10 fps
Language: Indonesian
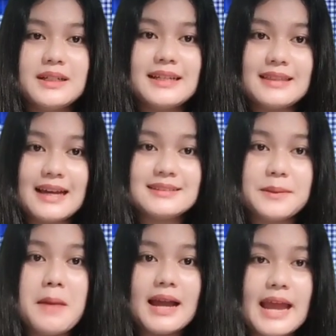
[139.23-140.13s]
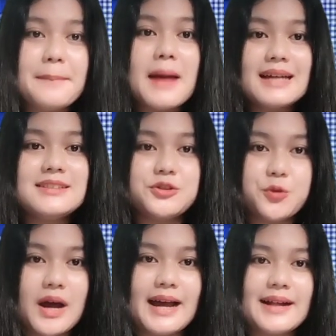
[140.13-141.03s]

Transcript: kita sebagai mahasiswa.